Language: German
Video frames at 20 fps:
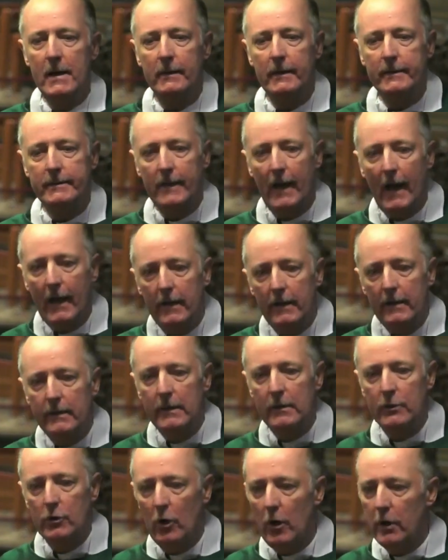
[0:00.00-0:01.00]
dass alle,
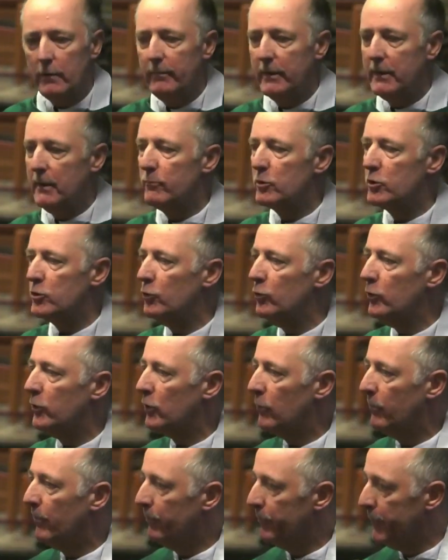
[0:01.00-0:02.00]
die dort mit dem
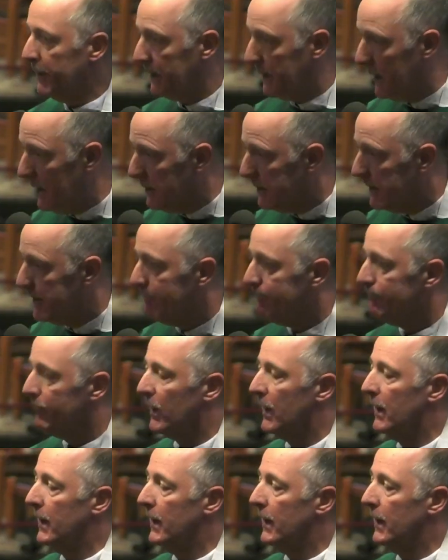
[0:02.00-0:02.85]
Studium beginnen,